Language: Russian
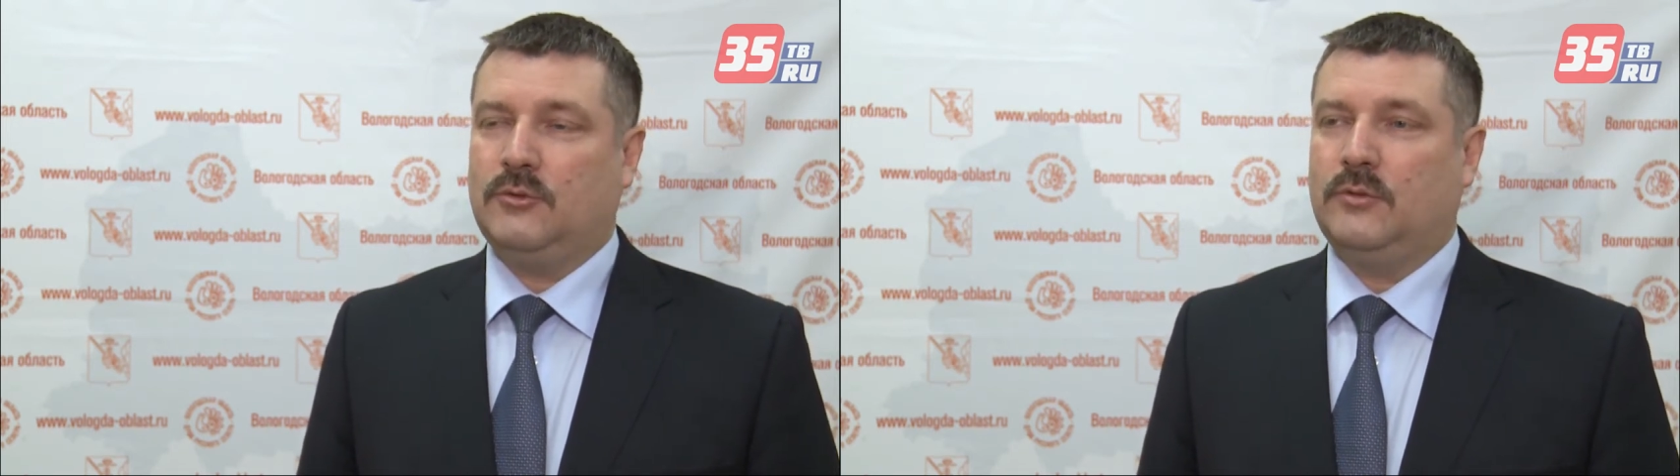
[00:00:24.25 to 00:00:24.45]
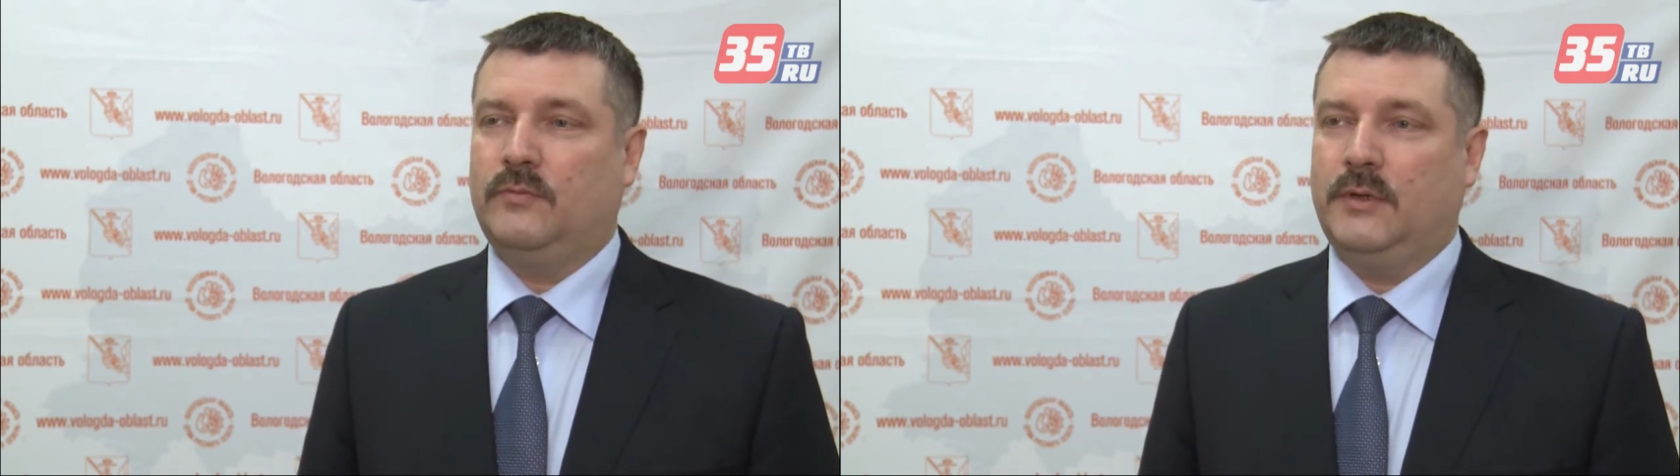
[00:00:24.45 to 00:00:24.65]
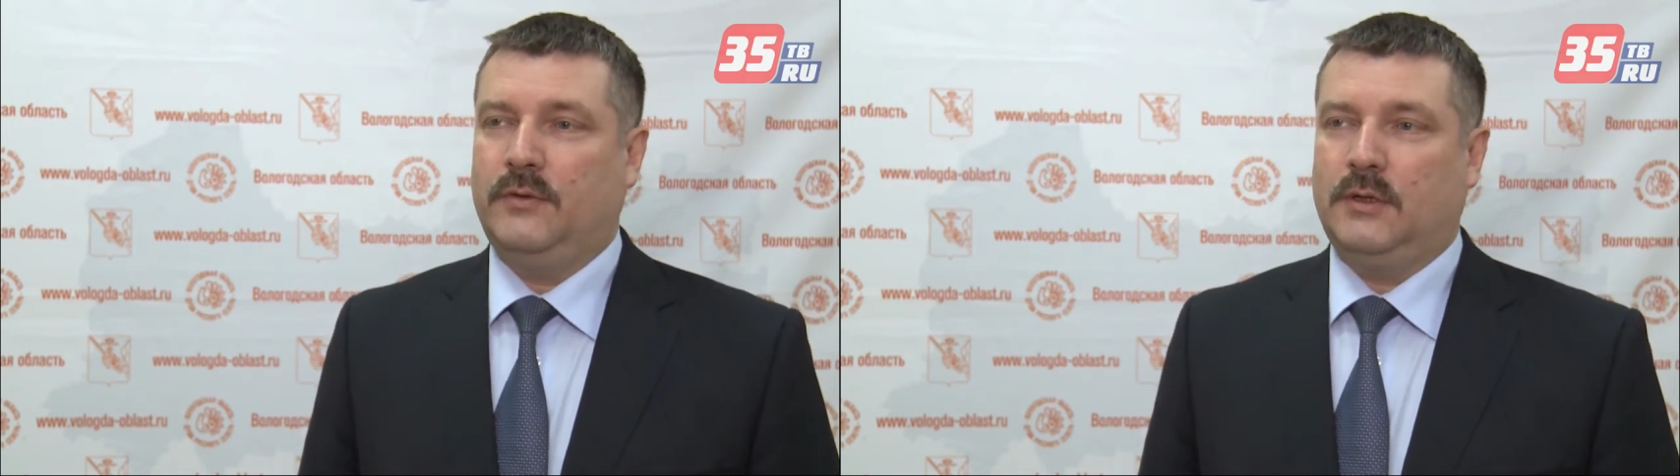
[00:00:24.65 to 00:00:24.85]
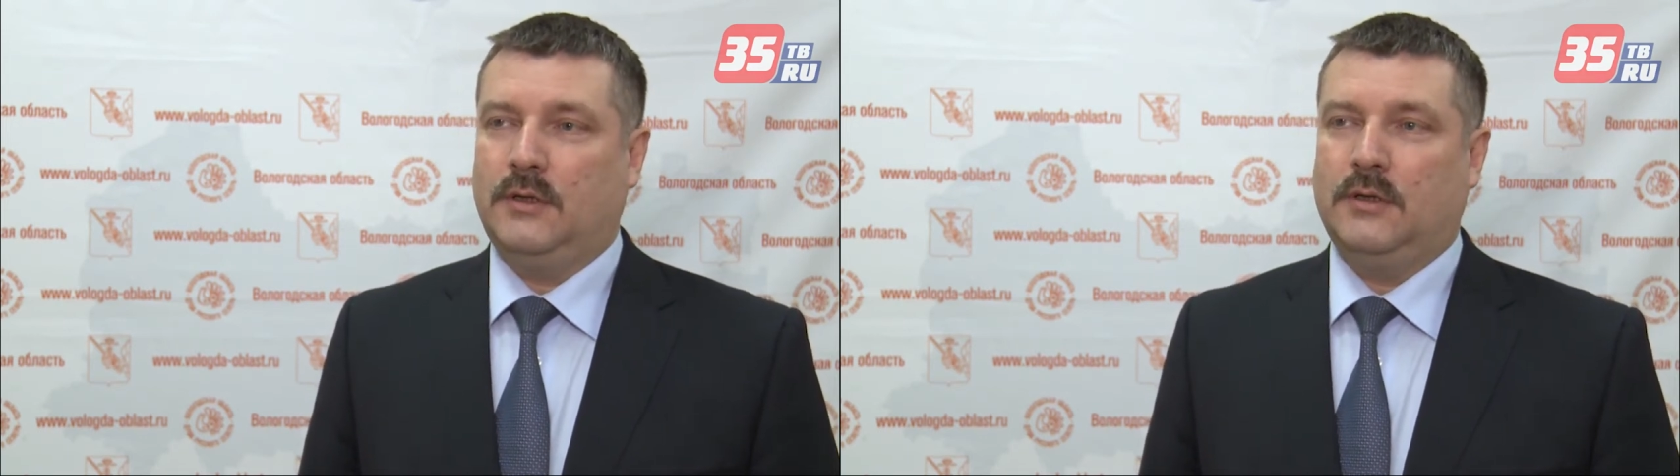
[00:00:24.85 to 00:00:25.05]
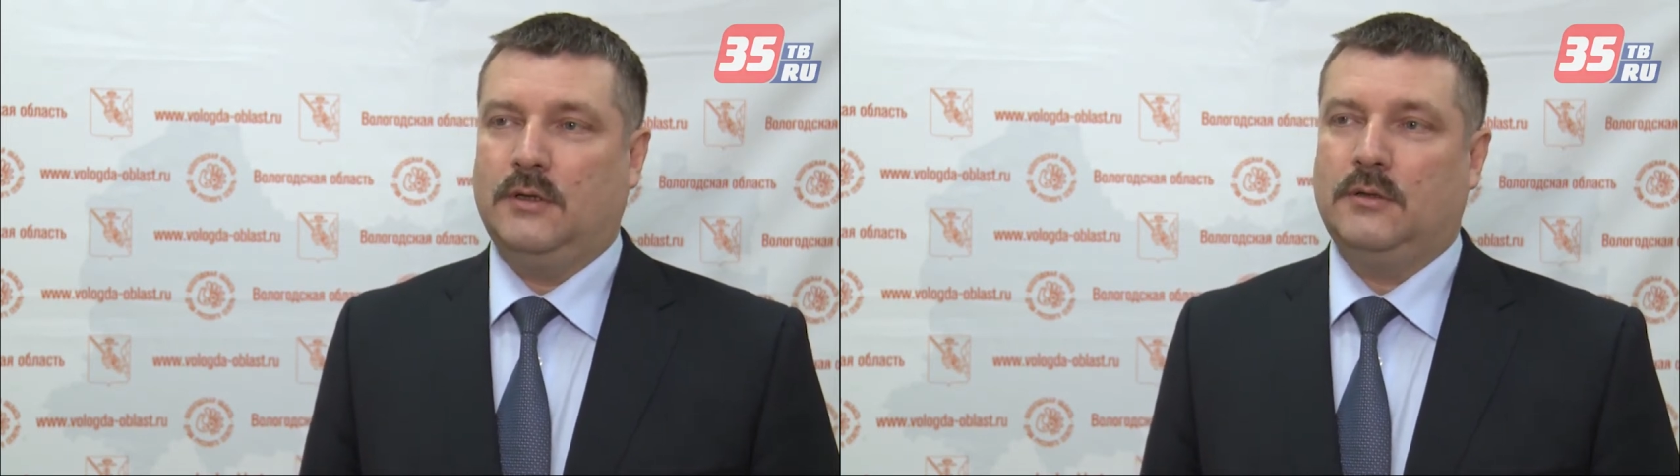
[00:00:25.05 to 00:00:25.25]
чтобы выявить
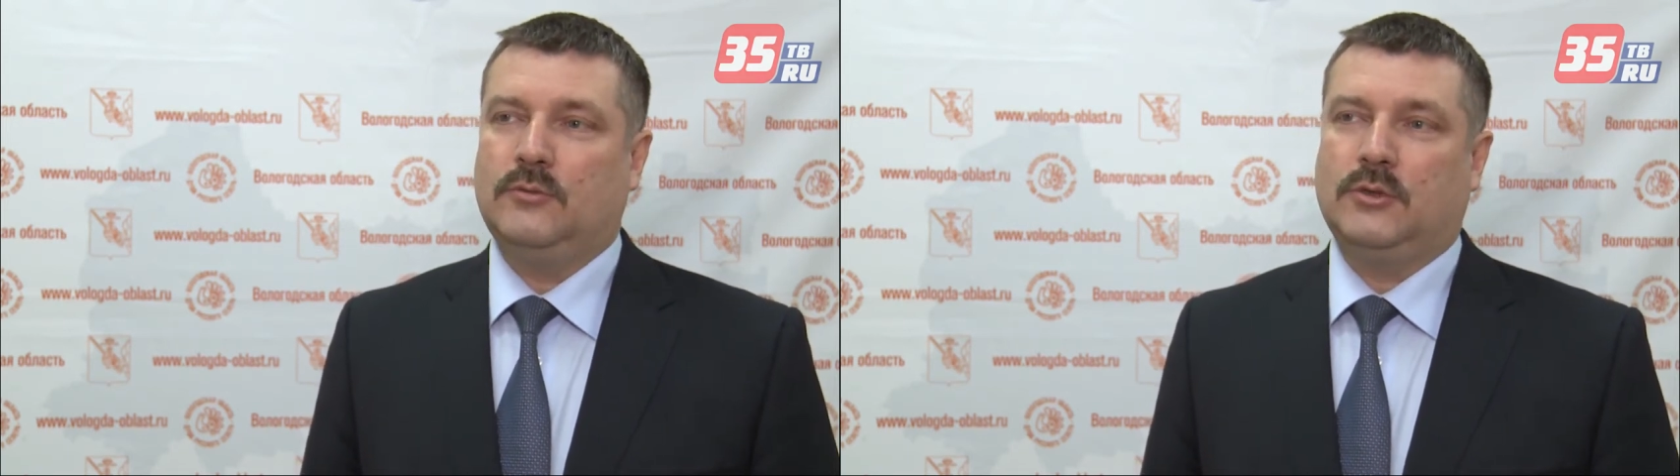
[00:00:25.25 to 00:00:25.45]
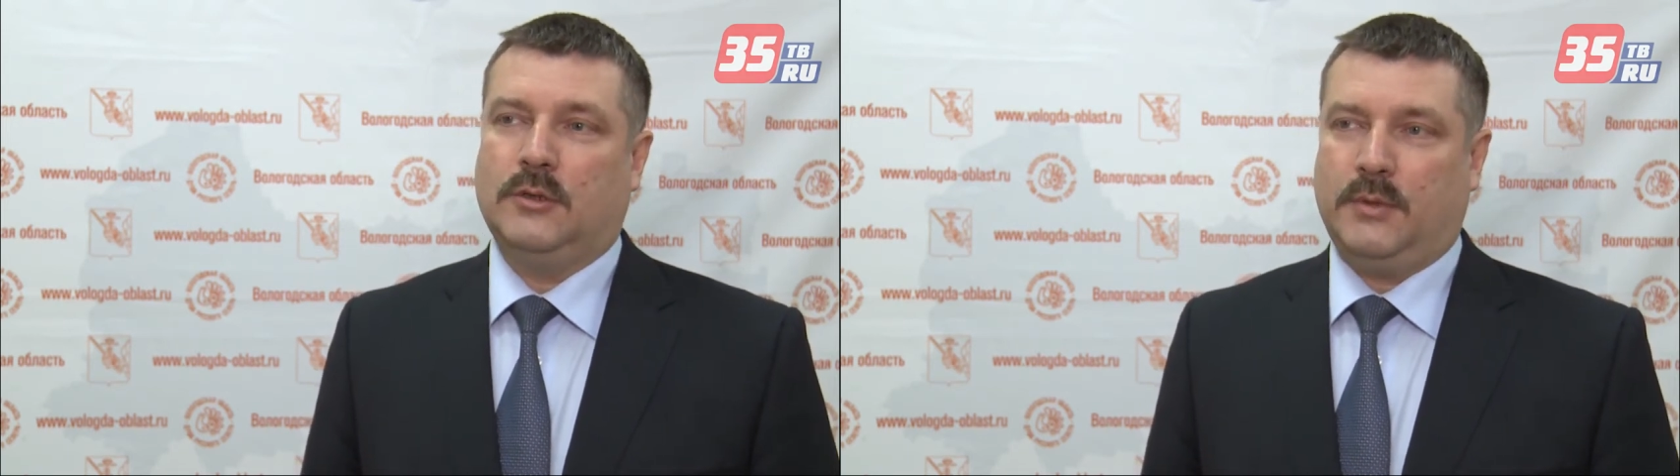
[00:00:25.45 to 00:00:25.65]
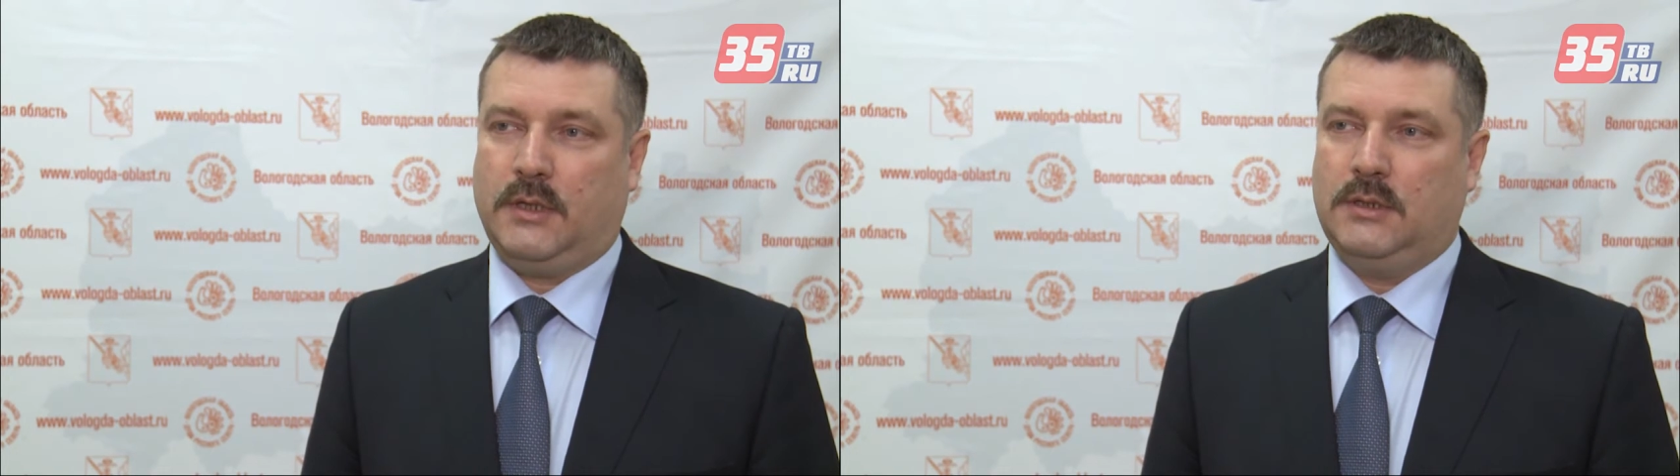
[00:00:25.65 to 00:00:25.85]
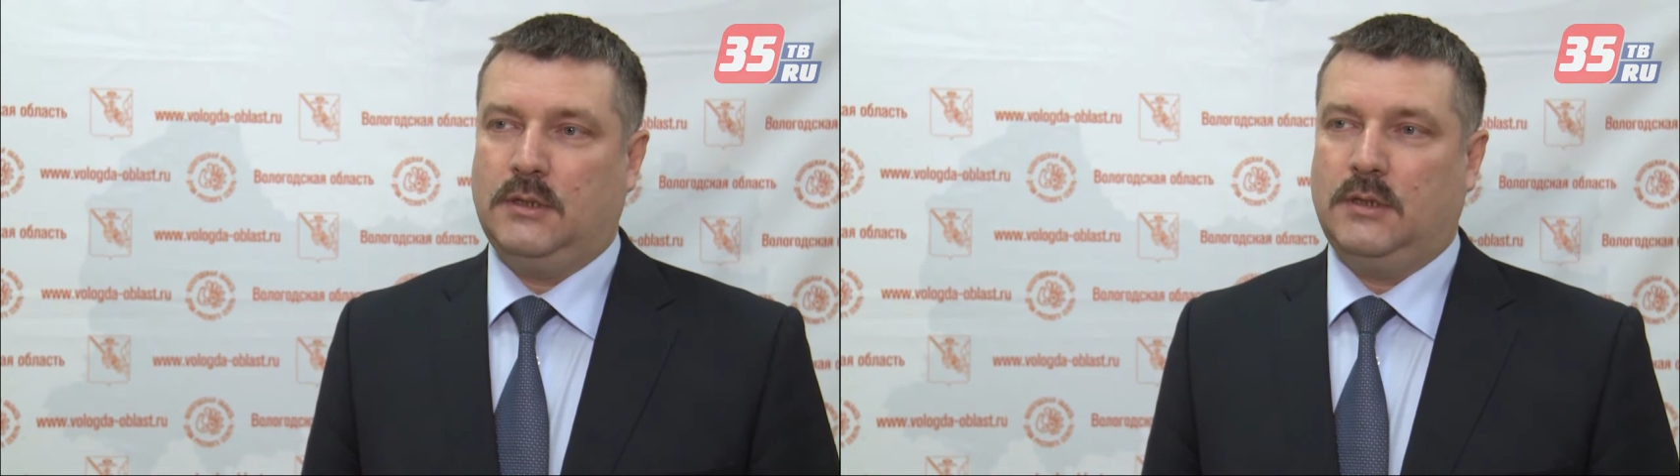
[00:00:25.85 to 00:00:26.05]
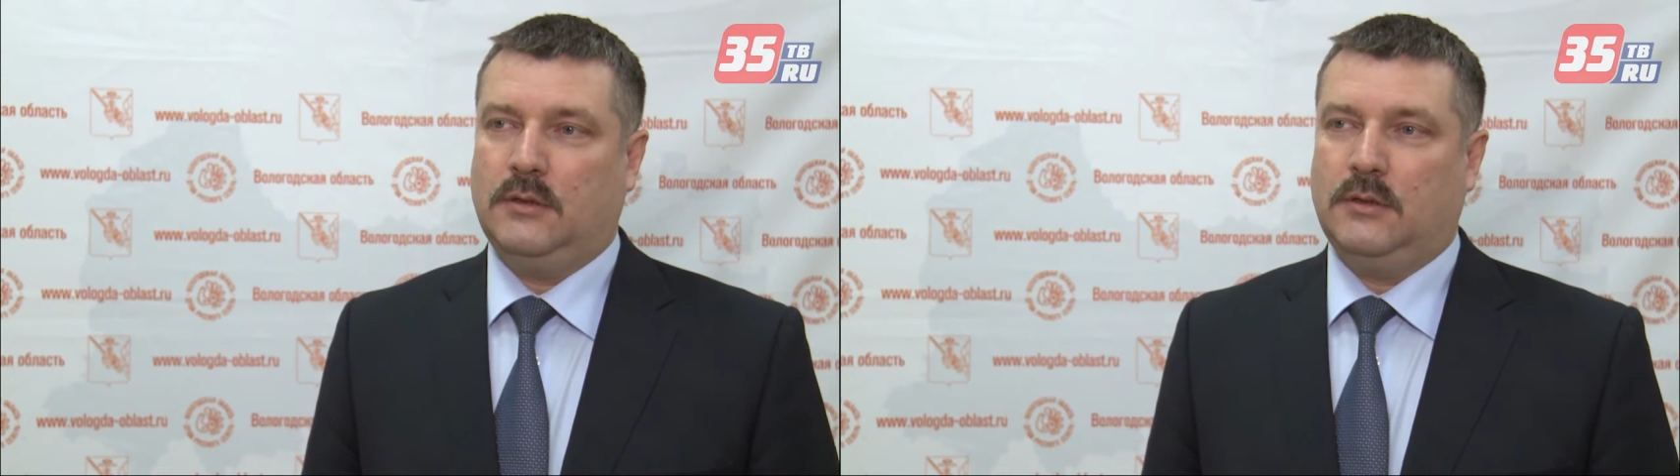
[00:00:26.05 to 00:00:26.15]
лучшие практики,